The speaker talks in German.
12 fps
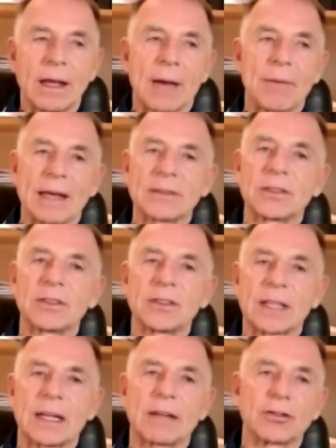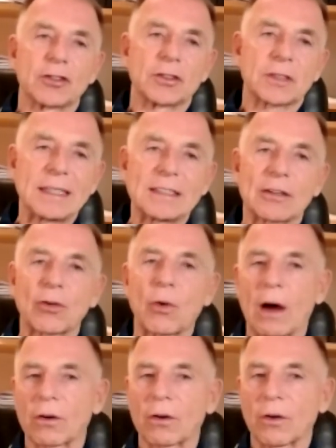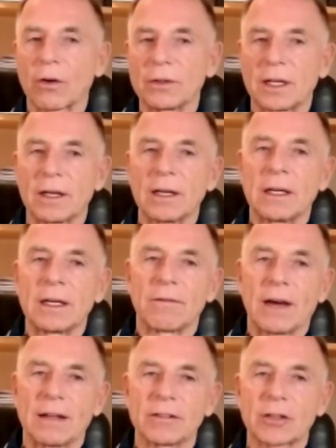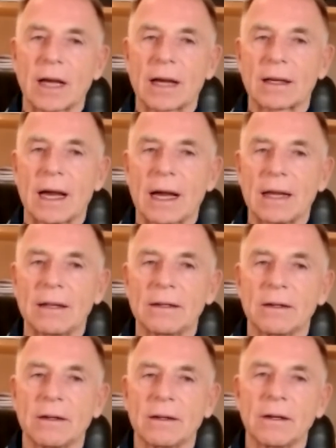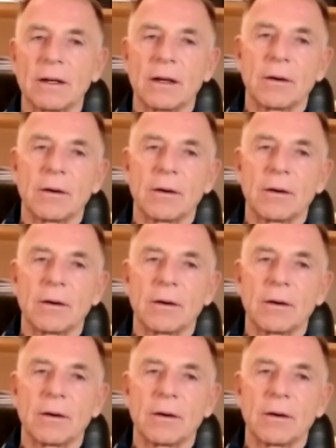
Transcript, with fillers: Aber erstens ist dann natürlich das Risiko auch größer, weil ich gar kein äh,